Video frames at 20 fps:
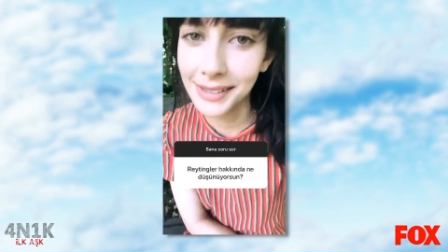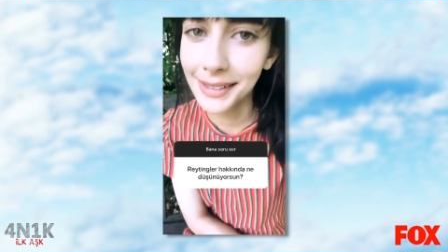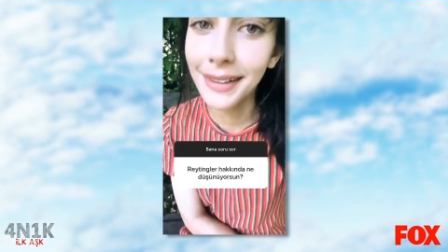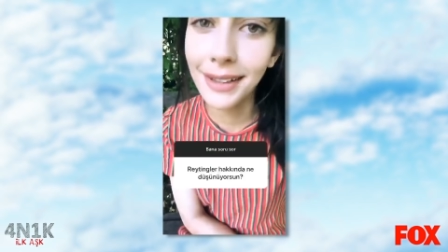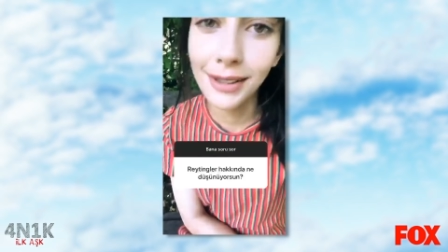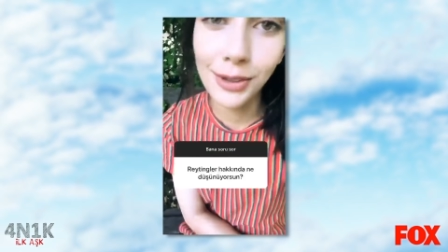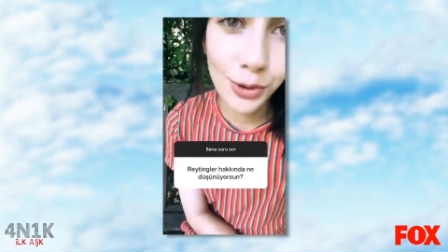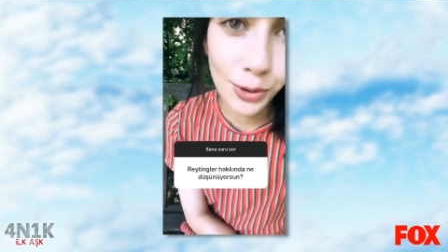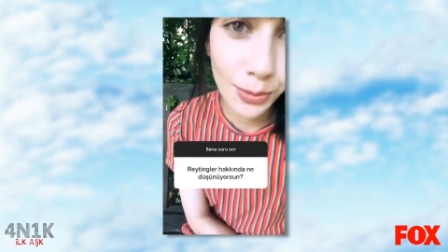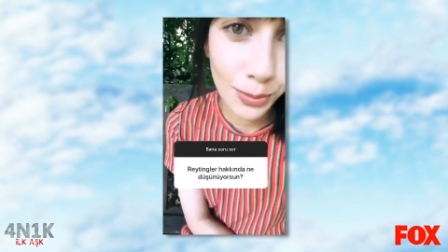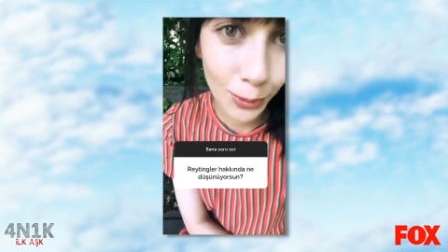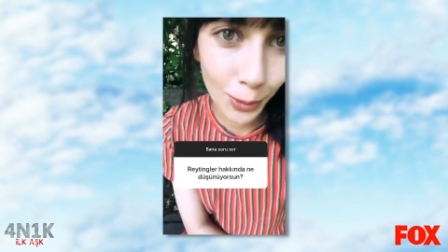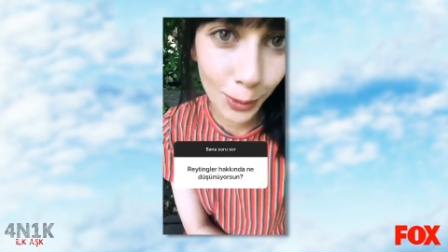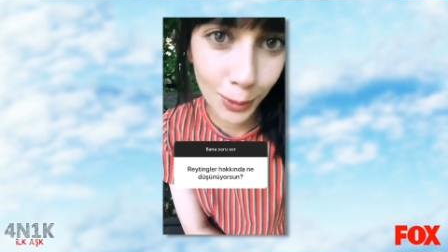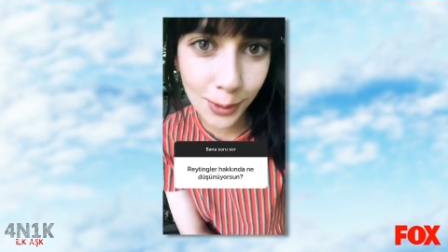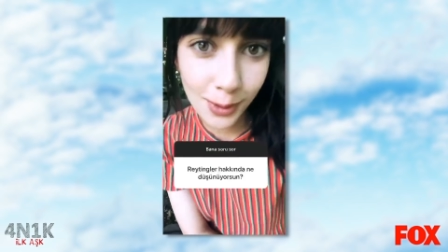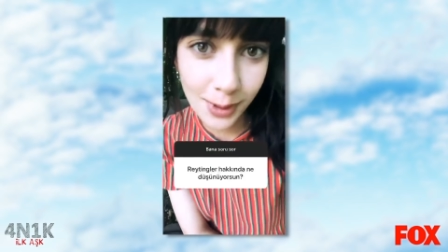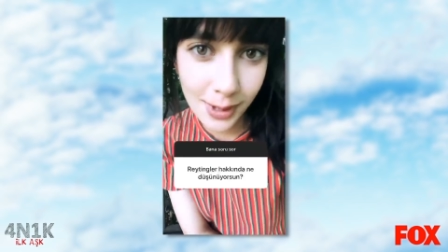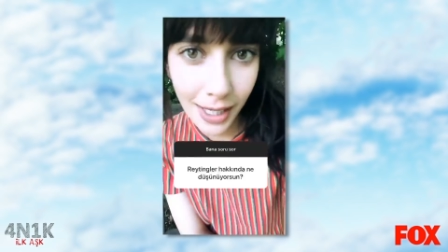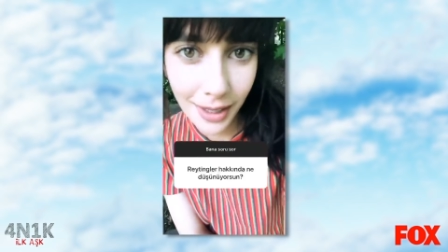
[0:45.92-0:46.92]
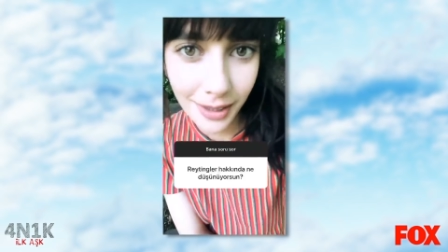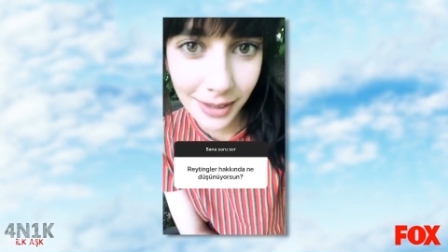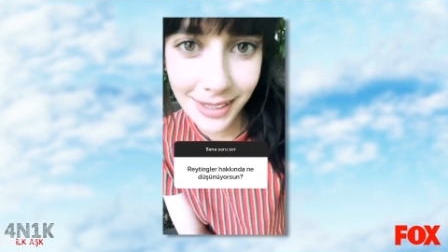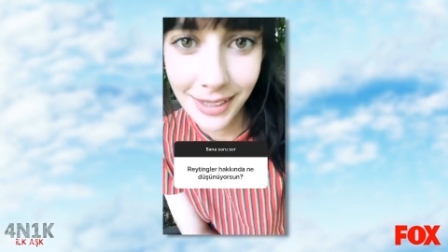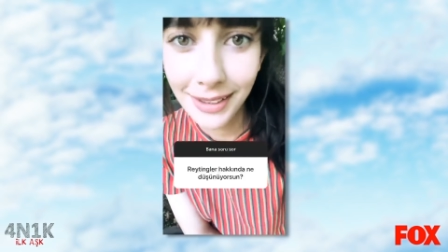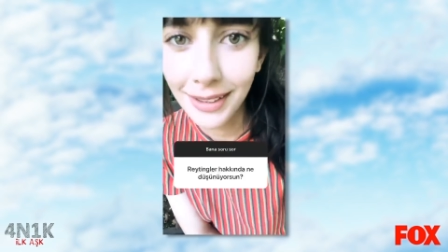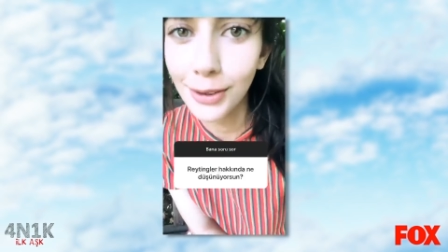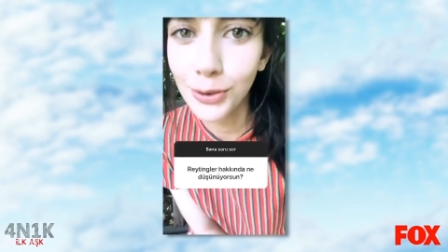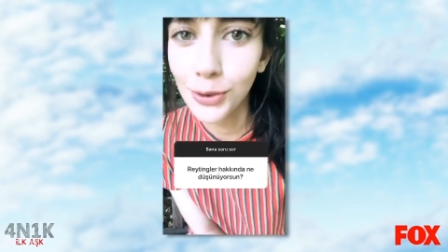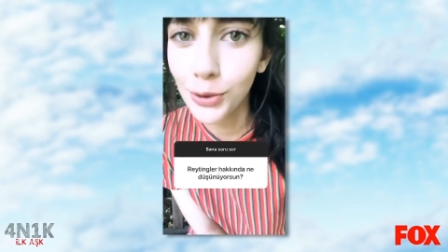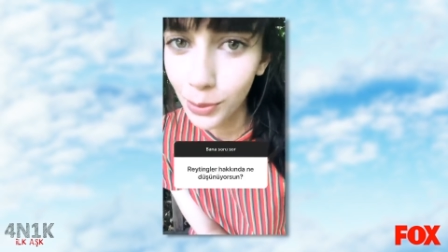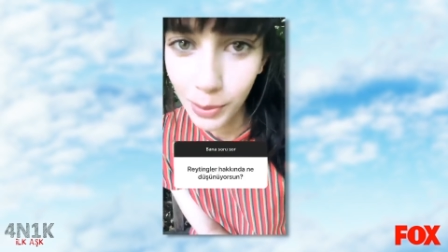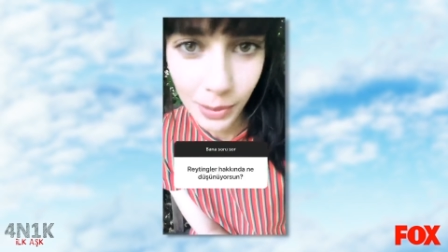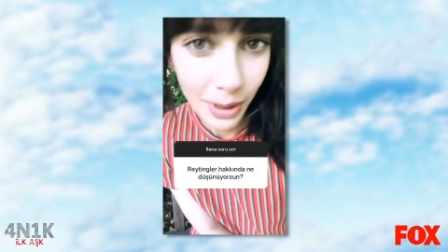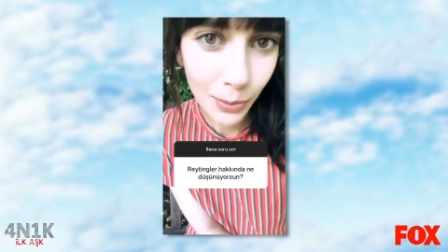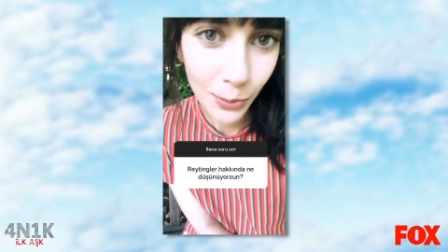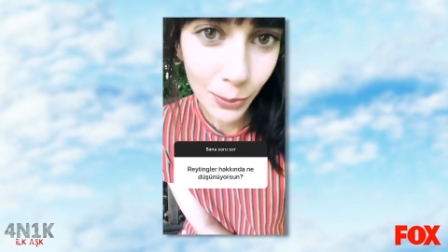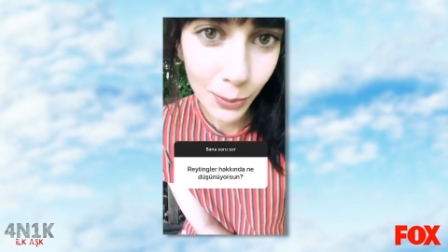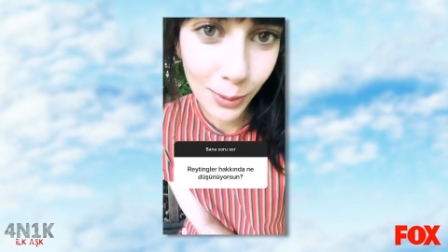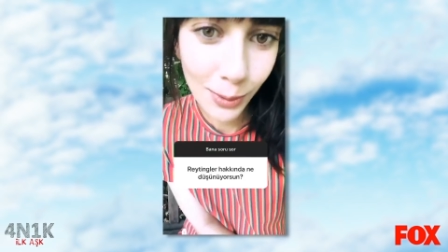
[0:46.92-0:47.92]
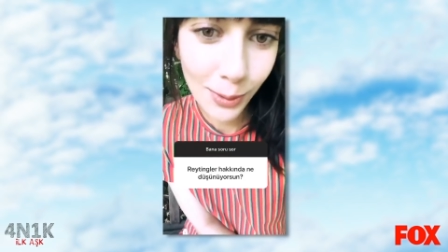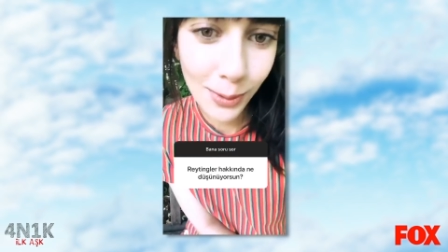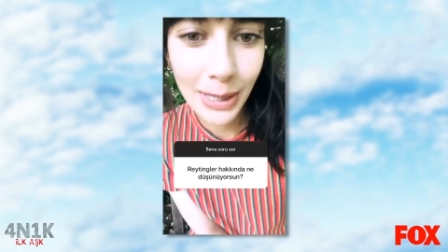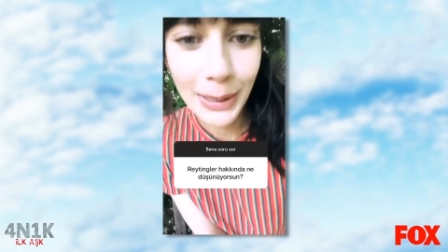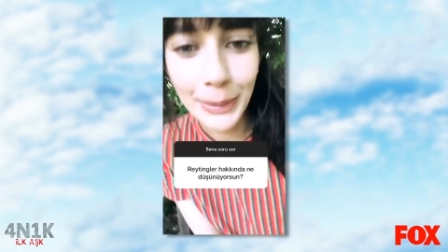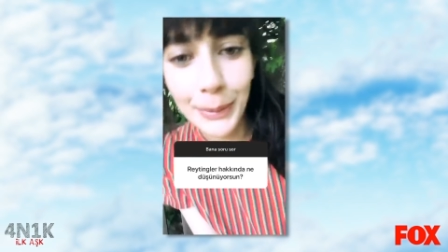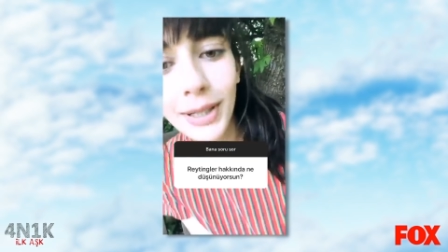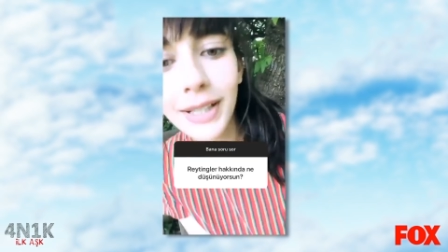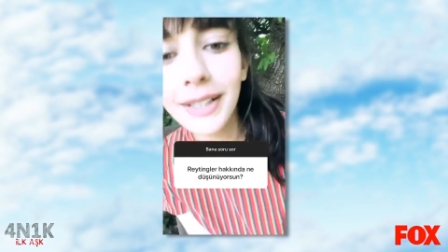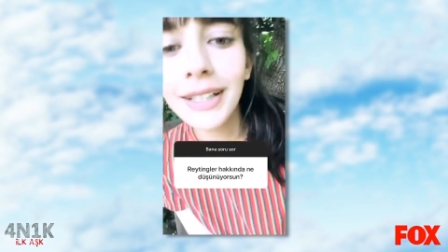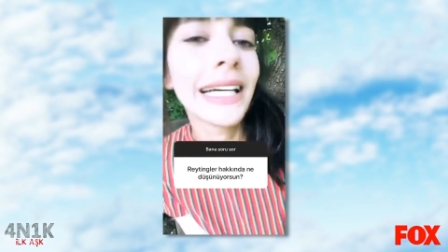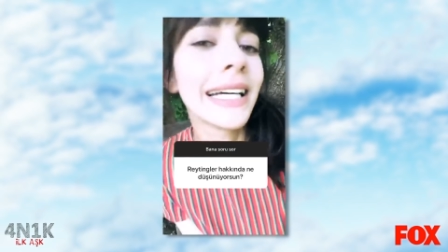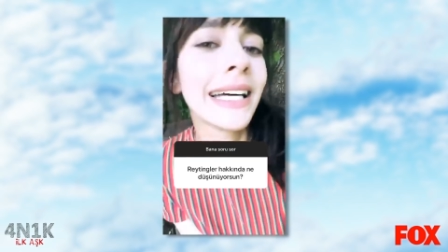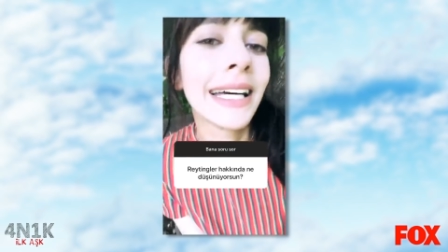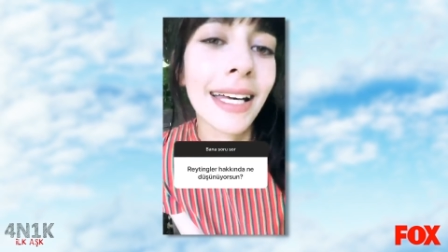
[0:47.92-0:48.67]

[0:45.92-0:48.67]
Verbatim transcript: her şeyden çok mutluyuz, her şeyden çok memnunuz ama